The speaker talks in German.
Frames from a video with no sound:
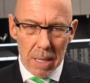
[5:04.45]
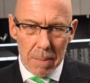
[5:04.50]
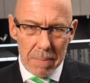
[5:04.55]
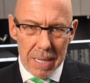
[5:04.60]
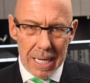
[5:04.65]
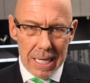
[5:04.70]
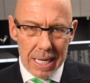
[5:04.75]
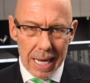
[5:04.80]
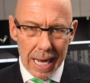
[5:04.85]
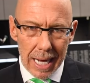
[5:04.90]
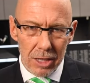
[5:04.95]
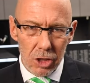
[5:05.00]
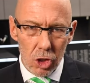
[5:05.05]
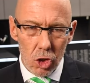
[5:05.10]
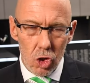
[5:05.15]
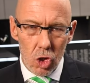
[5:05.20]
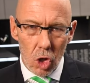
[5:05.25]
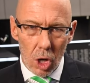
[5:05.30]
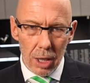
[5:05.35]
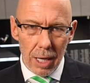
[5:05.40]

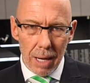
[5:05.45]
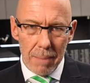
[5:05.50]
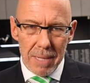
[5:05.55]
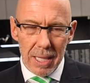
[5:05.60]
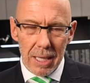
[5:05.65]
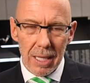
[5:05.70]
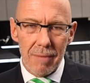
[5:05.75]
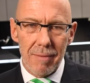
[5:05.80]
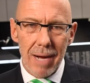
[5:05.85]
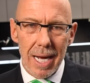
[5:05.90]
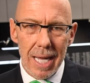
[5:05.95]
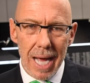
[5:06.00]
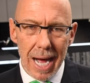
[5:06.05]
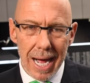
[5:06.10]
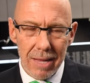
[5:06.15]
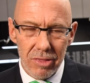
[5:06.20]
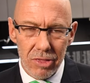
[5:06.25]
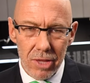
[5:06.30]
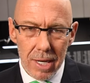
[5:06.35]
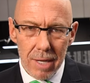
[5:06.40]
Milliarden Dollar mittlerweile mittlerweile
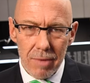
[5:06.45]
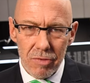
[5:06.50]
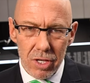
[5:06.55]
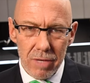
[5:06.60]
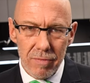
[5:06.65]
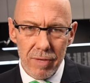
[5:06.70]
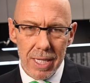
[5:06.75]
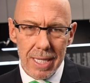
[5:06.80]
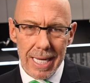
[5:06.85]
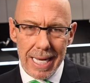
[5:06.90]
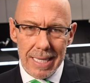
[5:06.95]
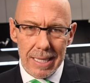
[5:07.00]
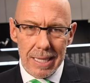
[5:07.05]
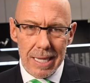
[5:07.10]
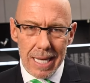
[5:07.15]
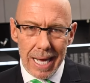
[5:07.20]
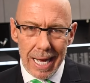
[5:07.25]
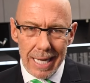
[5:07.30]
an Dividenden,